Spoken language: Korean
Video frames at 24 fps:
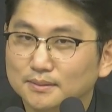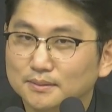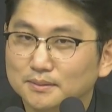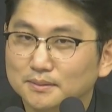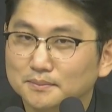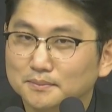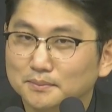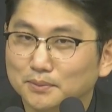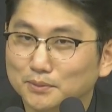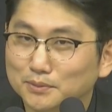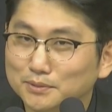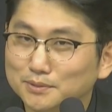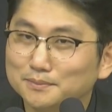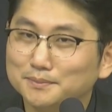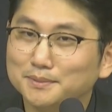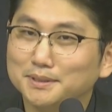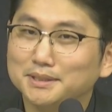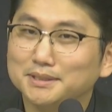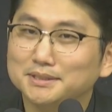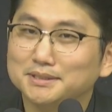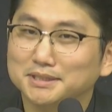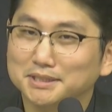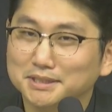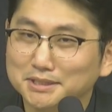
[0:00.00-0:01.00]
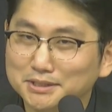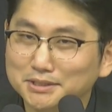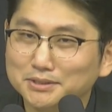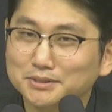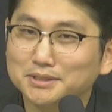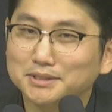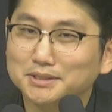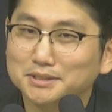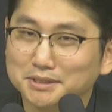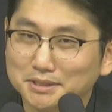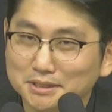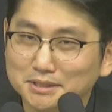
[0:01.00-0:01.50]
복음의
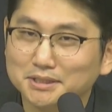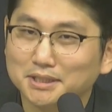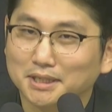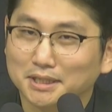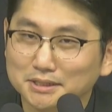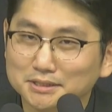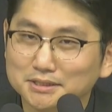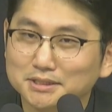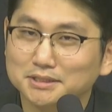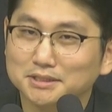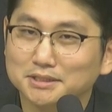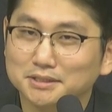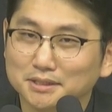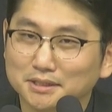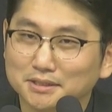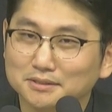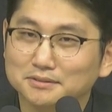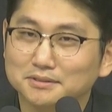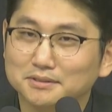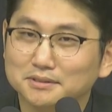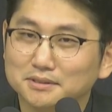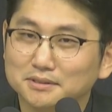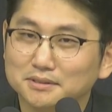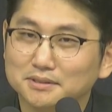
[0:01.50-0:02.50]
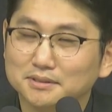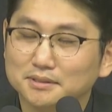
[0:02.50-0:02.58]
능력이 그들을 가르치신다고요.